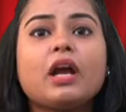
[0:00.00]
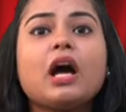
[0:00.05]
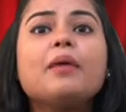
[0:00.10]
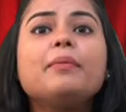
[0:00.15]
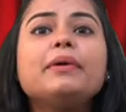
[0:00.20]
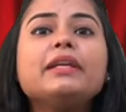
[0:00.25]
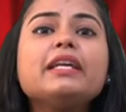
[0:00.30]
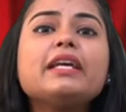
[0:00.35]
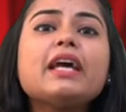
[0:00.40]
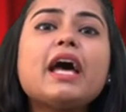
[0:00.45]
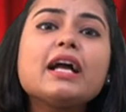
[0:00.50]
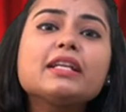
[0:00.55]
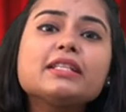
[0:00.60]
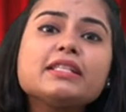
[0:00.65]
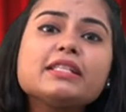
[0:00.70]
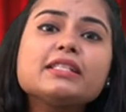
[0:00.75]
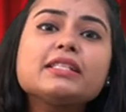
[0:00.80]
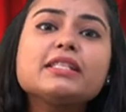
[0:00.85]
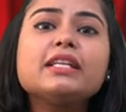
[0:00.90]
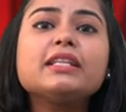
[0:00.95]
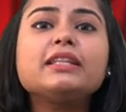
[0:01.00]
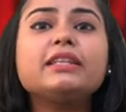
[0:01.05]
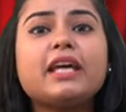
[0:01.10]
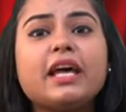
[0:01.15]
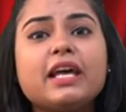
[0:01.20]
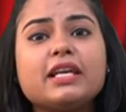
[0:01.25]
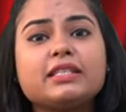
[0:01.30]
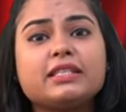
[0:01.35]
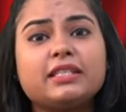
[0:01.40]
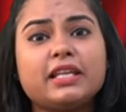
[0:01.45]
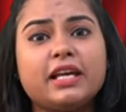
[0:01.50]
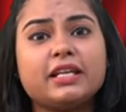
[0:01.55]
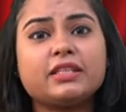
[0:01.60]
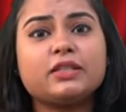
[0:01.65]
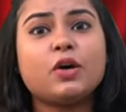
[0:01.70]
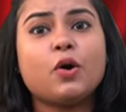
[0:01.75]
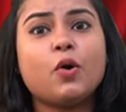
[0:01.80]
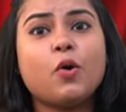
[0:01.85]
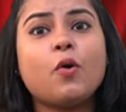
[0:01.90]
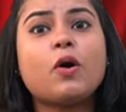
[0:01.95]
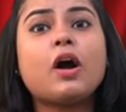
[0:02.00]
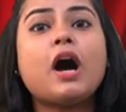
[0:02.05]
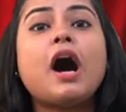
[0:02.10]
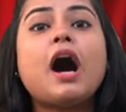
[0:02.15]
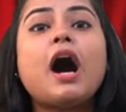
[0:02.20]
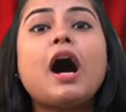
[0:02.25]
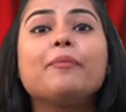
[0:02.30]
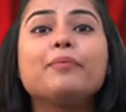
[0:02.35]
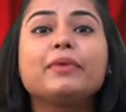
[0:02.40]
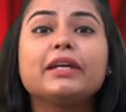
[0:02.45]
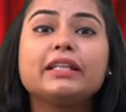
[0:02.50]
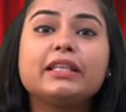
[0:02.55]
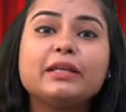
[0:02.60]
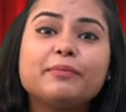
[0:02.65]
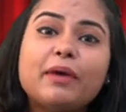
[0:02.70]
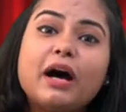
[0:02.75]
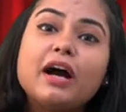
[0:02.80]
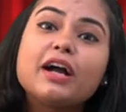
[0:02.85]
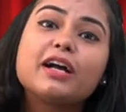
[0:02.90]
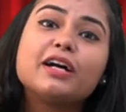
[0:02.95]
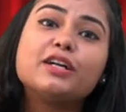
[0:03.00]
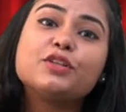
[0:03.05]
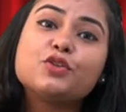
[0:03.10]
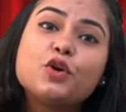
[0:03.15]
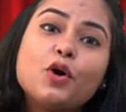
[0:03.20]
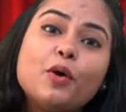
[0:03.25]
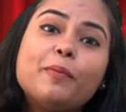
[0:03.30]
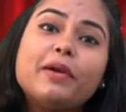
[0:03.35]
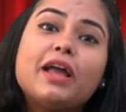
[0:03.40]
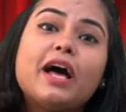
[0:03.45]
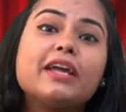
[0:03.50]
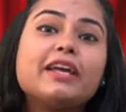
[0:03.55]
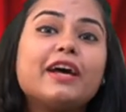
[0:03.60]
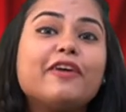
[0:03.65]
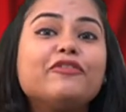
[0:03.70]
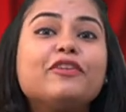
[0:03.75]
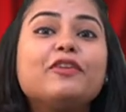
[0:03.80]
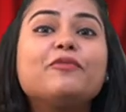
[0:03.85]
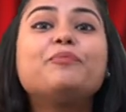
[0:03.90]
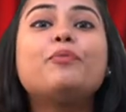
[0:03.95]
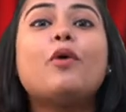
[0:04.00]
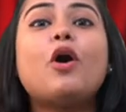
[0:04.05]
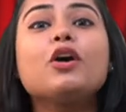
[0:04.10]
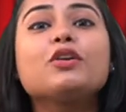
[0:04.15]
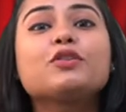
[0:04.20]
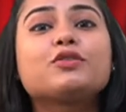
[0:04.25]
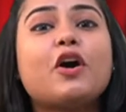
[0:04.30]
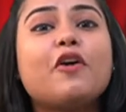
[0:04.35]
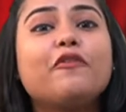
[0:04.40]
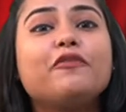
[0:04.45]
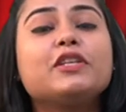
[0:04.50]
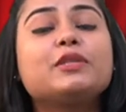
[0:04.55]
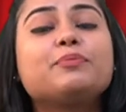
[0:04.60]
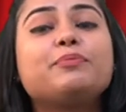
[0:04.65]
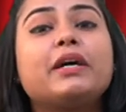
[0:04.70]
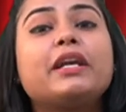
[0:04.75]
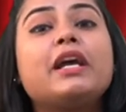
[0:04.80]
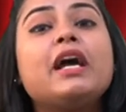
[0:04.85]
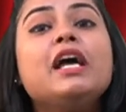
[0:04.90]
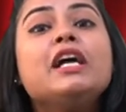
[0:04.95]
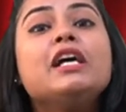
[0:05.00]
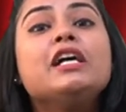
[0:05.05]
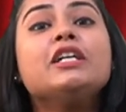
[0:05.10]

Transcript: अब इनकी एक्टिंग से तहस नहस होगा आपके दिमाग का झोपड़ा या फिर बॉक्स ऑफिस पर